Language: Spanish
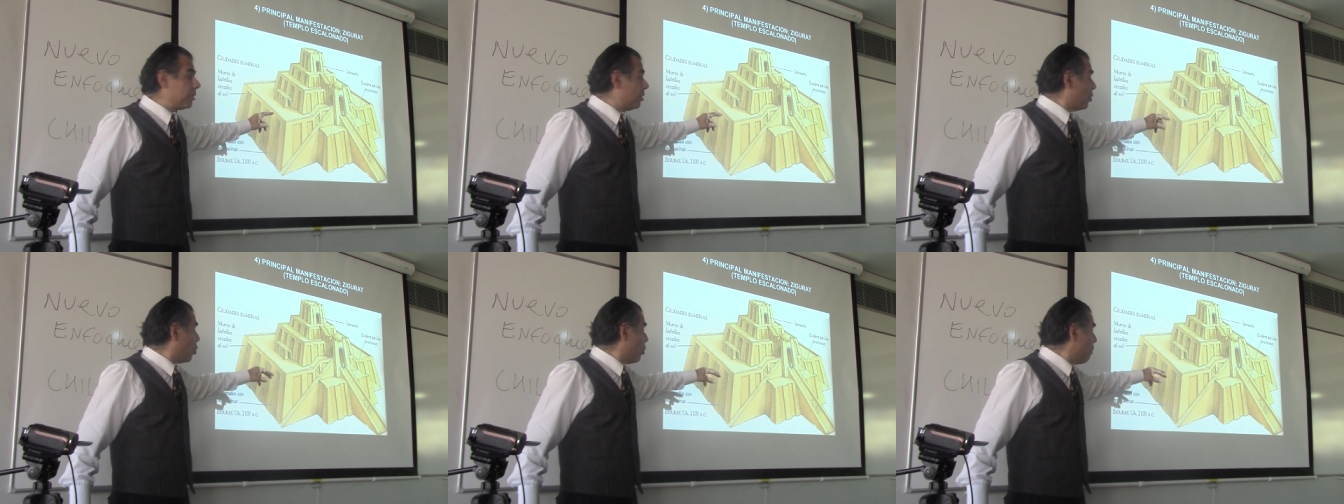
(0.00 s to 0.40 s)

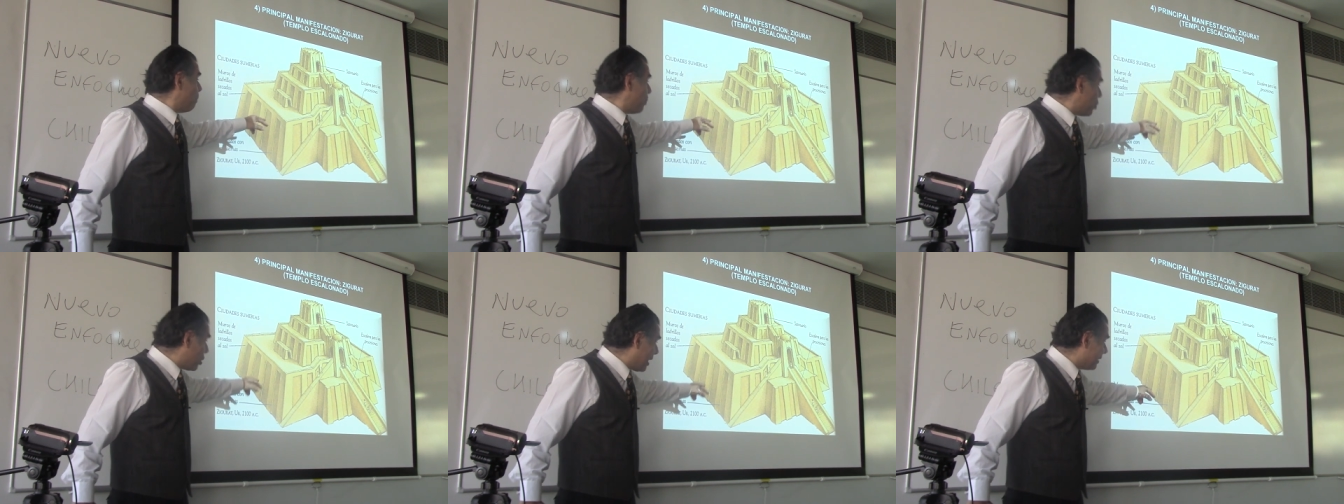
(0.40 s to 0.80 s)
con
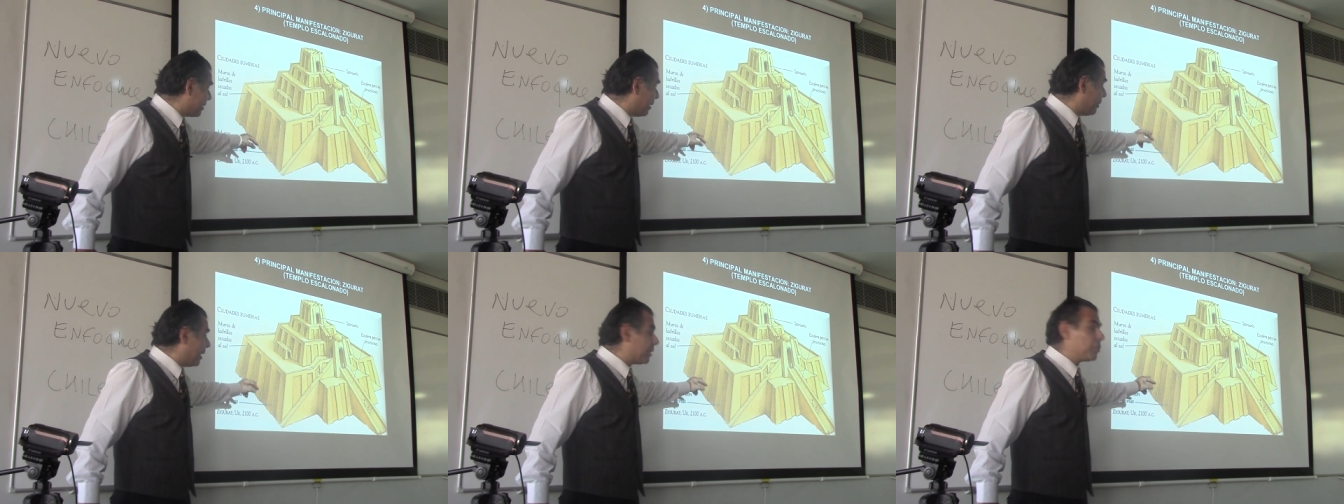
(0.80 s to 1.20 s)
pocas
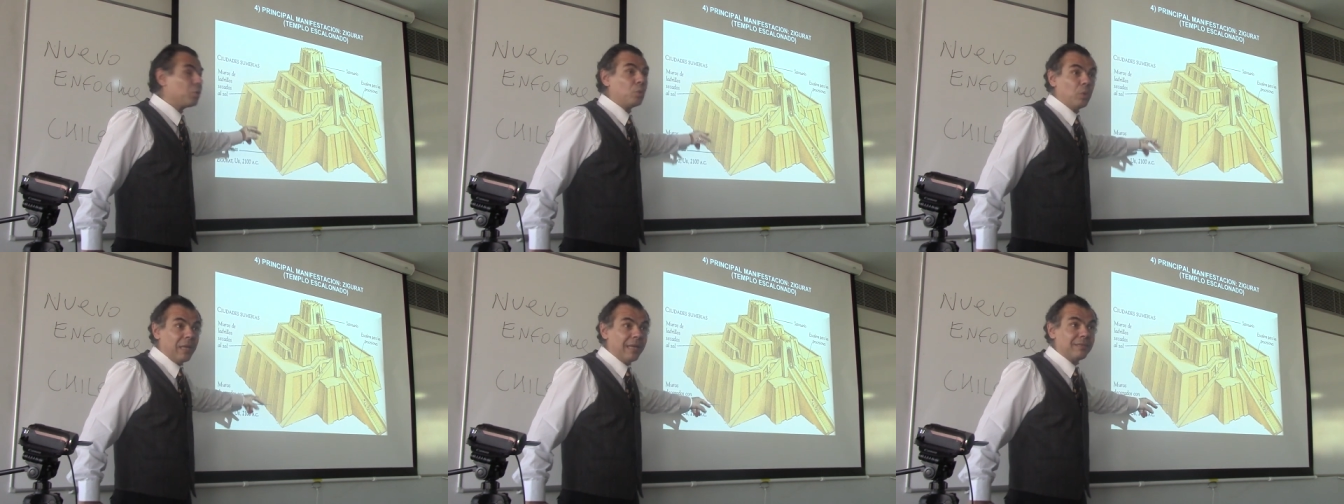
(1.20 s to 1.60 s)

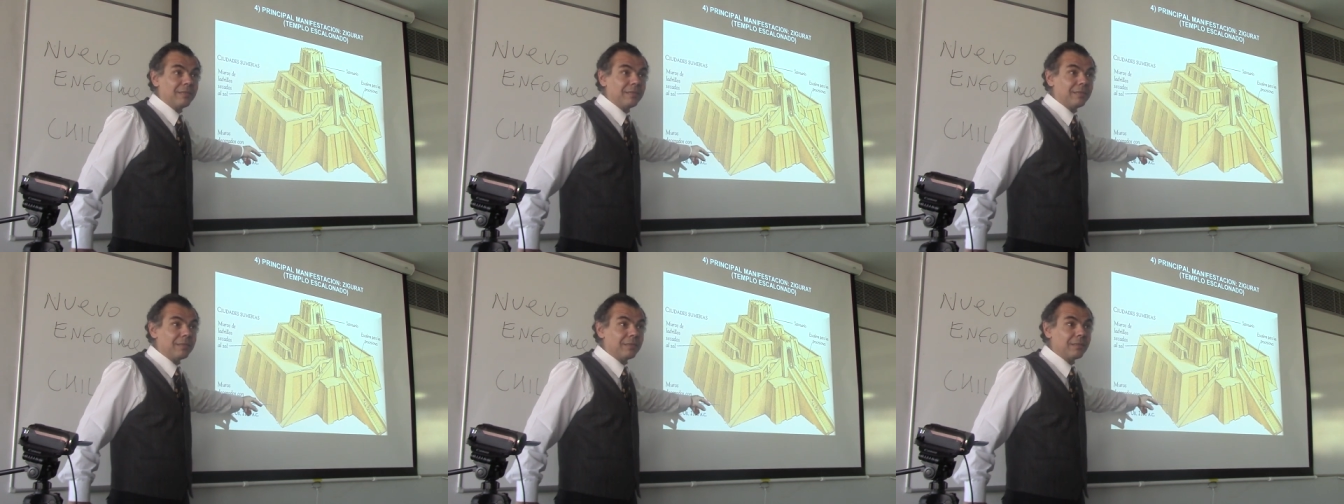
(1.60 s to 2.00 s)

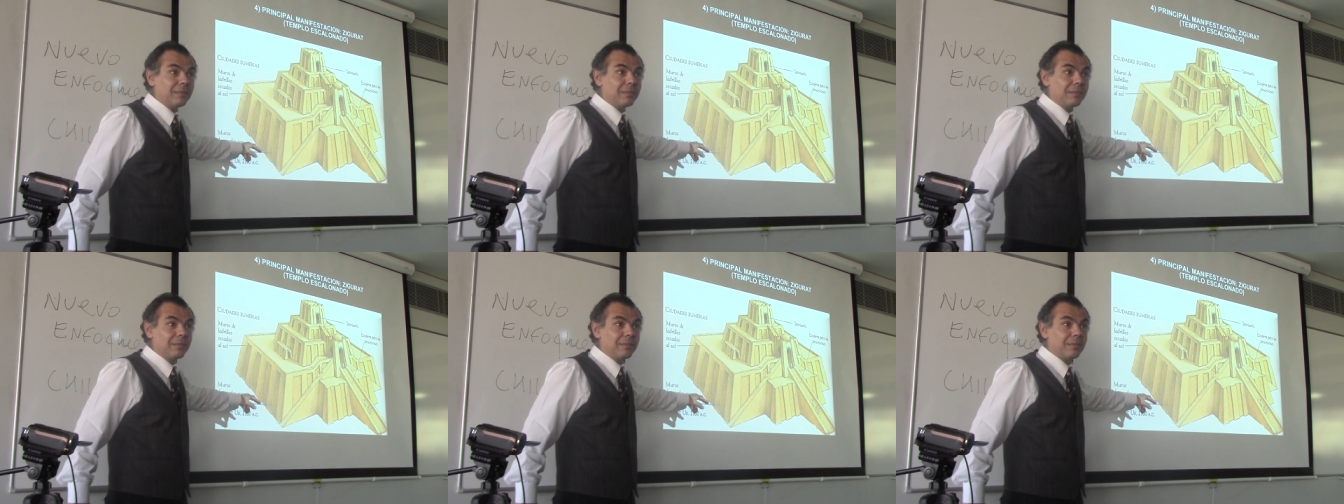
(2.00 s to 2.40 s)
aberturas,
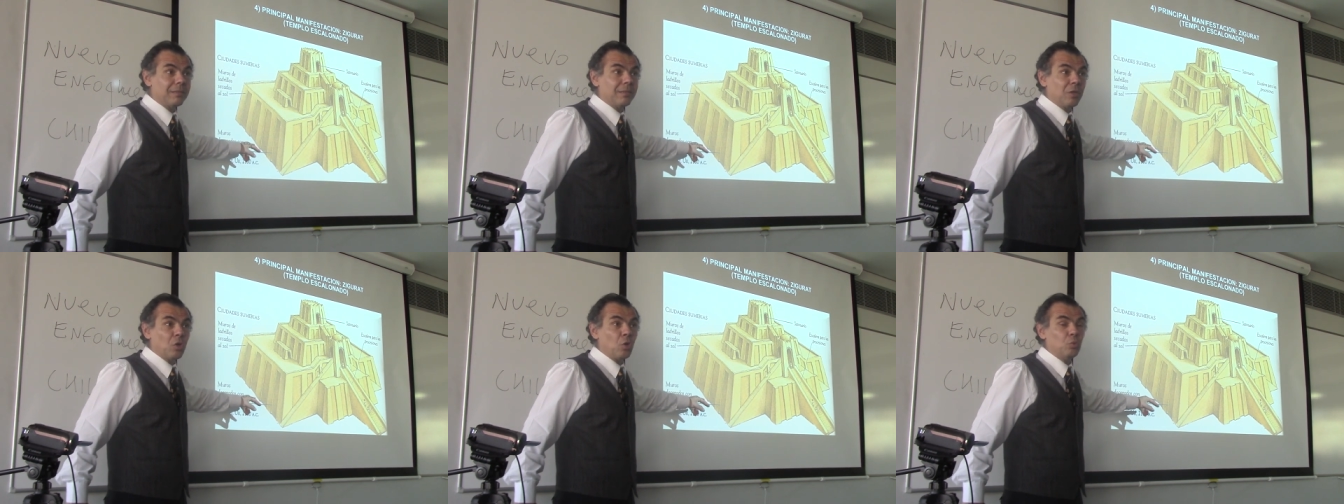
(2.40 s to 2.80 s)

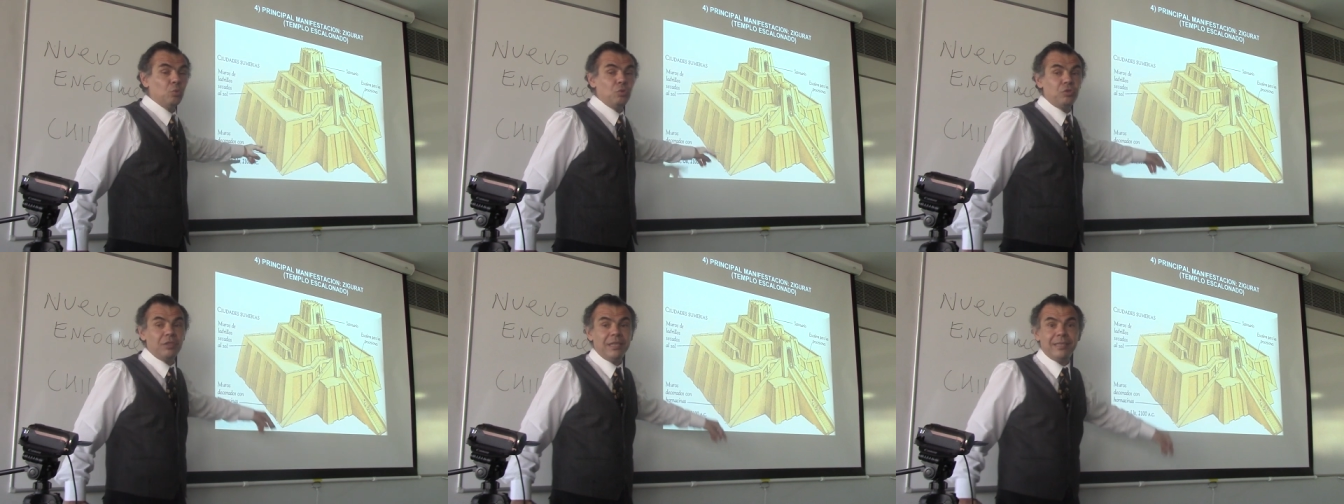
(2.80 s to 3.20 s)
con
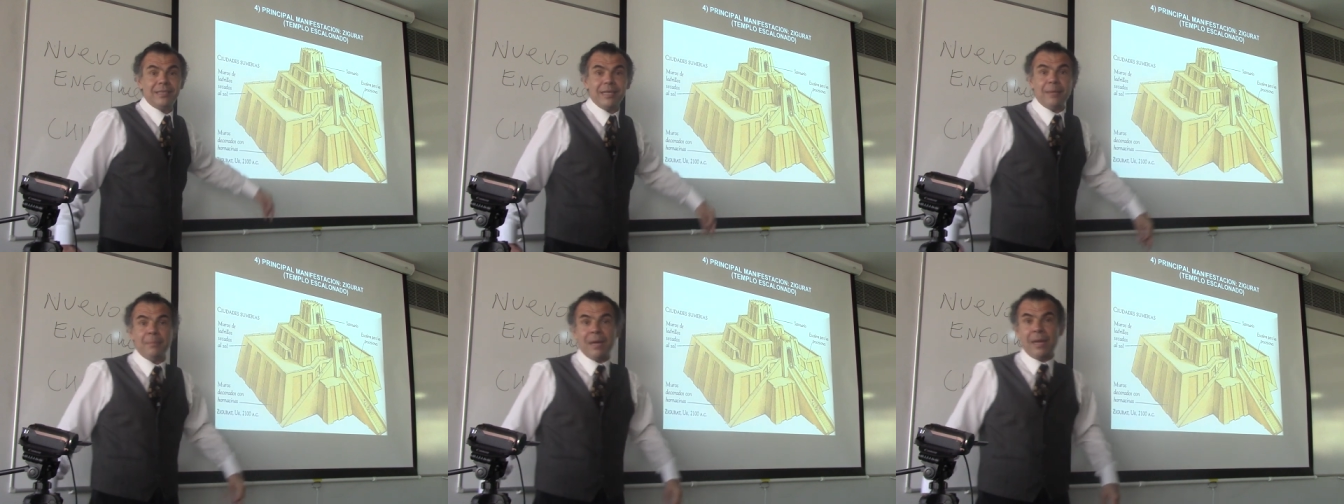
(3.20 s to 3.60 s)
un
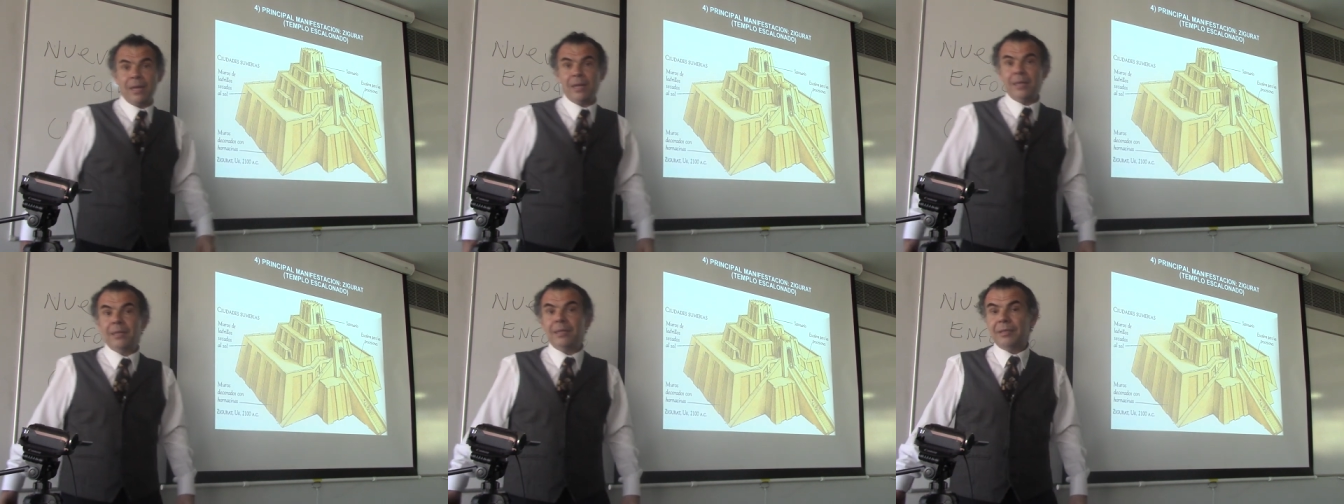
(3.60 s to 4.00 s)
sistema
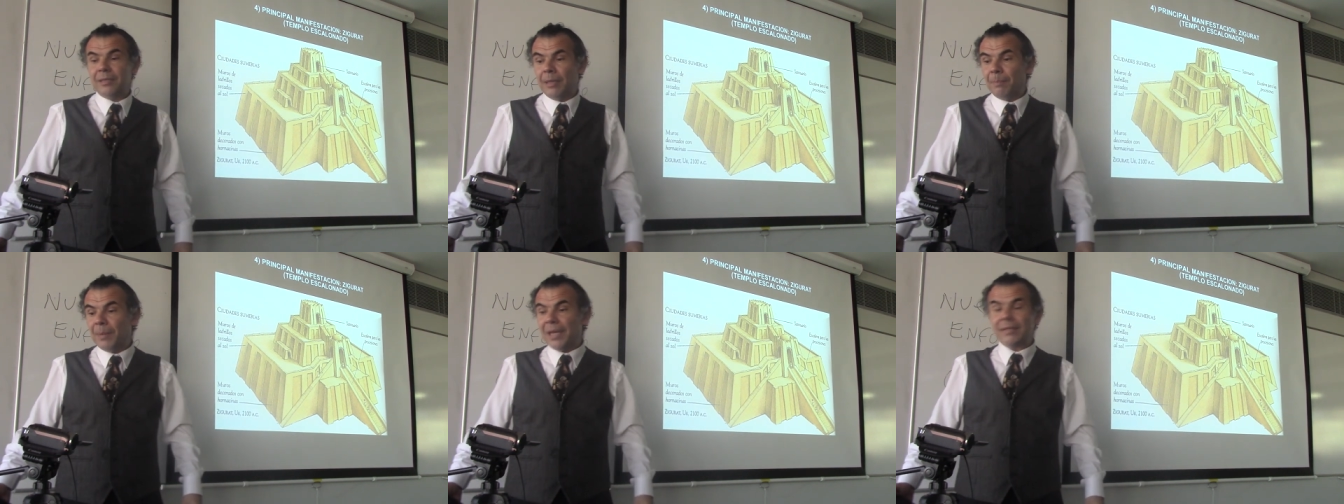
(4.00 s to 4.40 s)

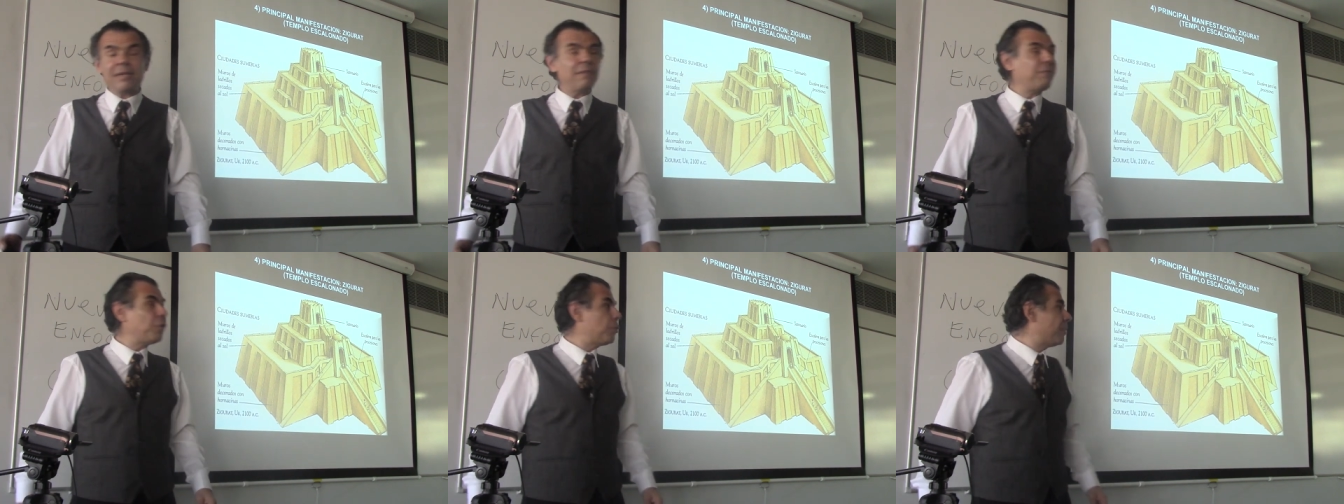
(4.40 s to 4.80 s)
de
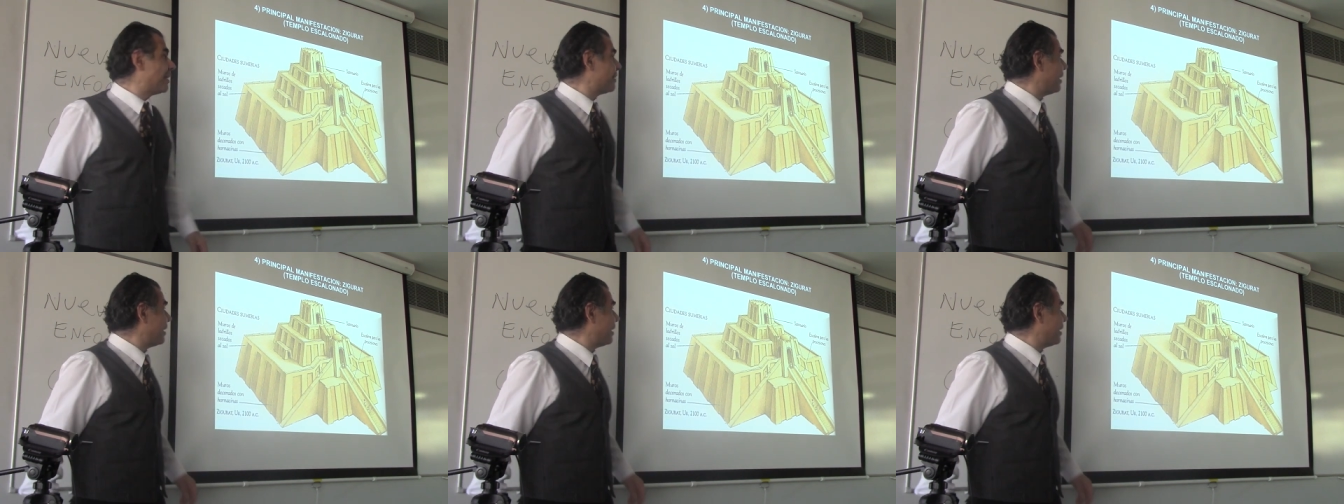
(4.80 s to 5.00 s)
plataformas